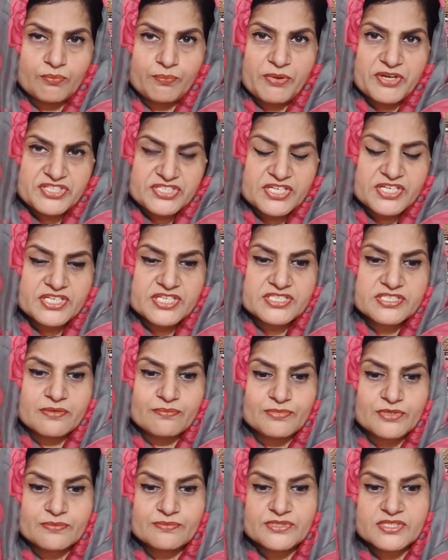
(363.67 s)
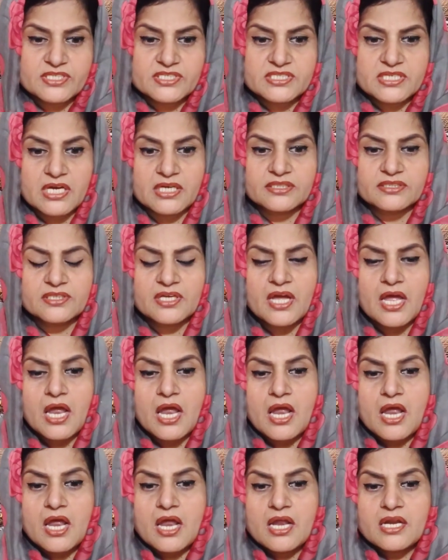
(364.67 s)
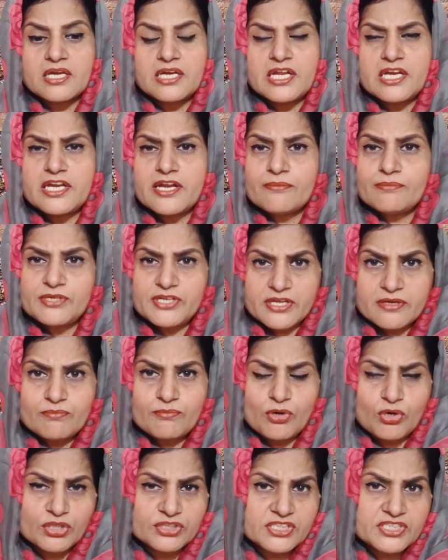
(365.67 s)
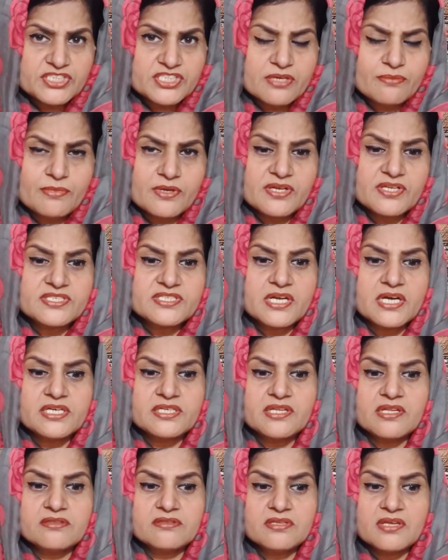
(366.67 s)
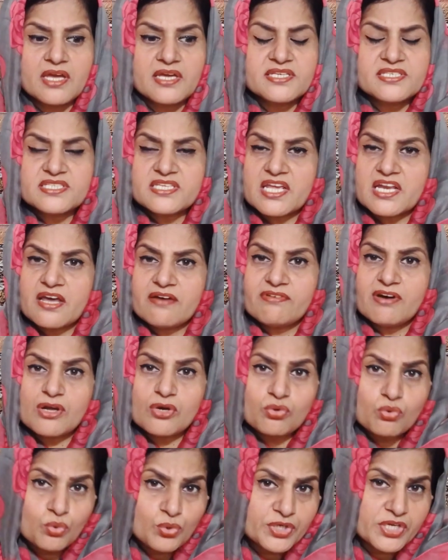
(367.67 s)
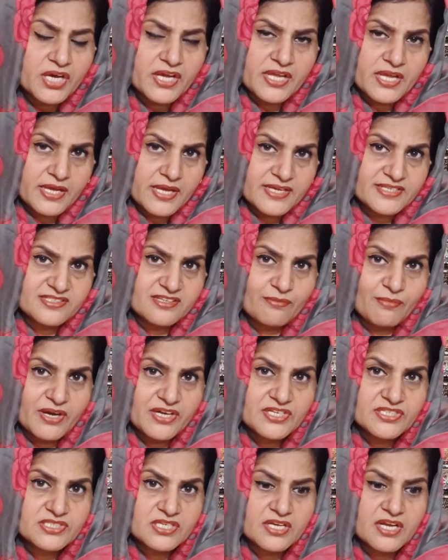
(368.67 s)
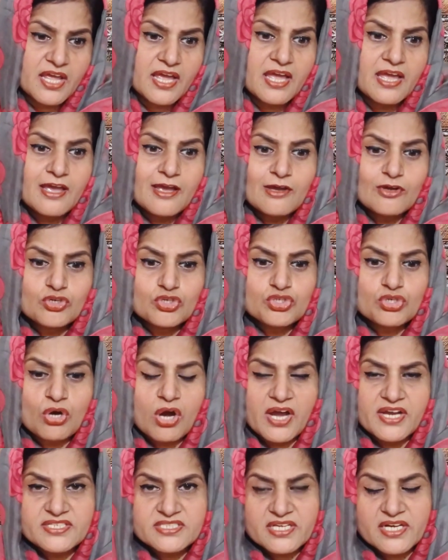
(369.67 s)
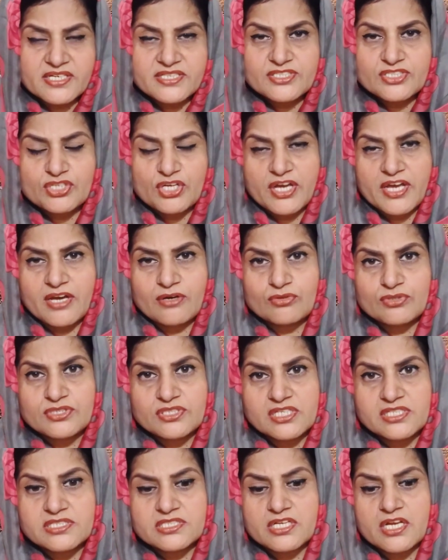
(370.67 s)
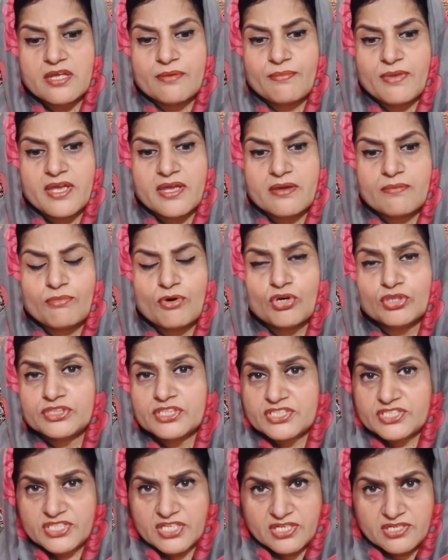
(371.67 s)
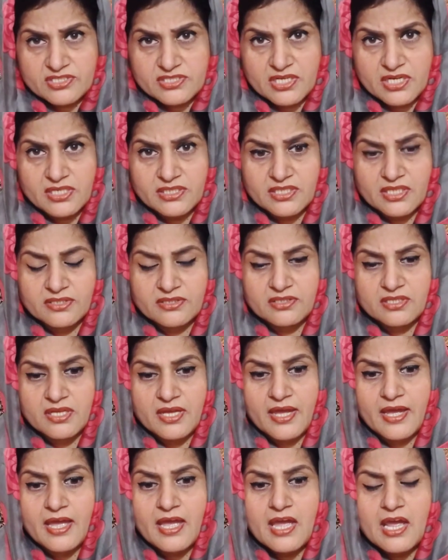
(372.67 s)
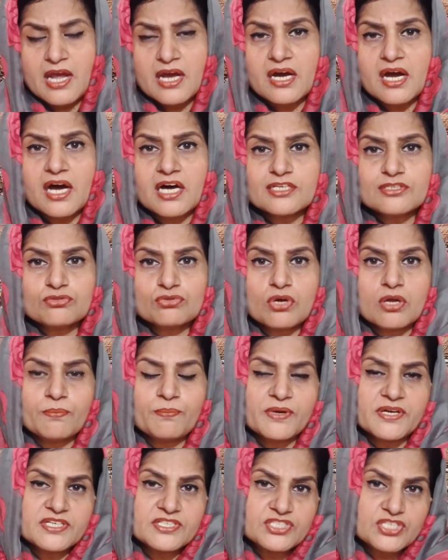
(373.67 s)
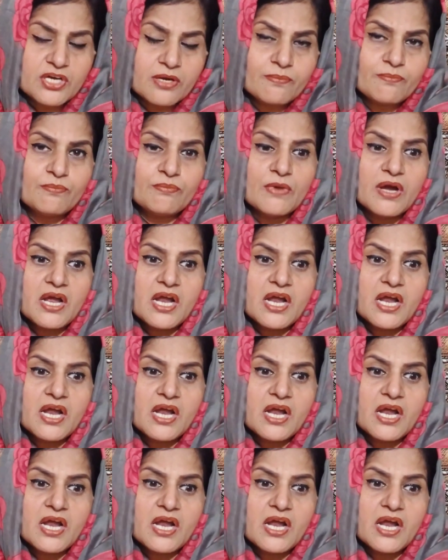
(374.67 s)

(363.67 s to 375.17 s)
पेशेंट के सिम्टम्स के साथ लीलियम टिक बहुत अच्छे रिजल्ट देती है इसके अलावा रूटा एक ऐसी मेडिसन है जो आईसाइट जो है उस सिलसिले में बहुत अच्छे रिजल्ट देती है ख़ास तौर पर जब